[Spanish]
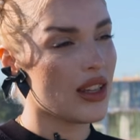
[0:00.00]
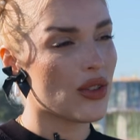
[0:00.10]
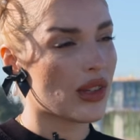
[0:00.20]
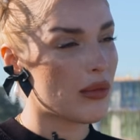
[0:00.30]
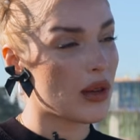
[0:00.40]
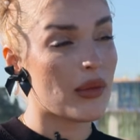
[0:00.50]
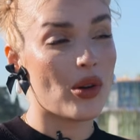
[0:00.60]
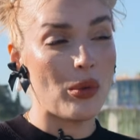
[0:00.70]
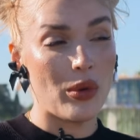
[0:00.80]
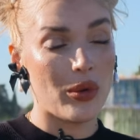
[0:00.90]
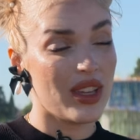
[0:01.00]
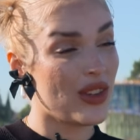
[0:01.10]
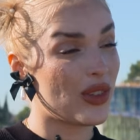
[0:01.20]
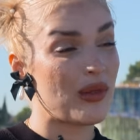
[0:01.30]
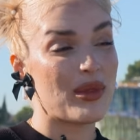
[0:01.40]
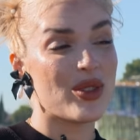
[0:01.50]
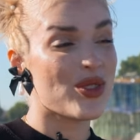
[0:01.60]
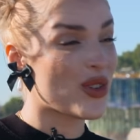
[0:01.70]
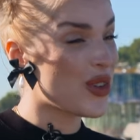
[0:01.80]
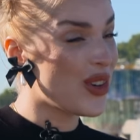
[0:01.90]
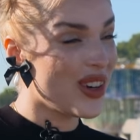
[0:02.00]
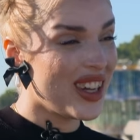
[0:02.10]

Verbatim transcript: yo también me conmoví, yo también lloro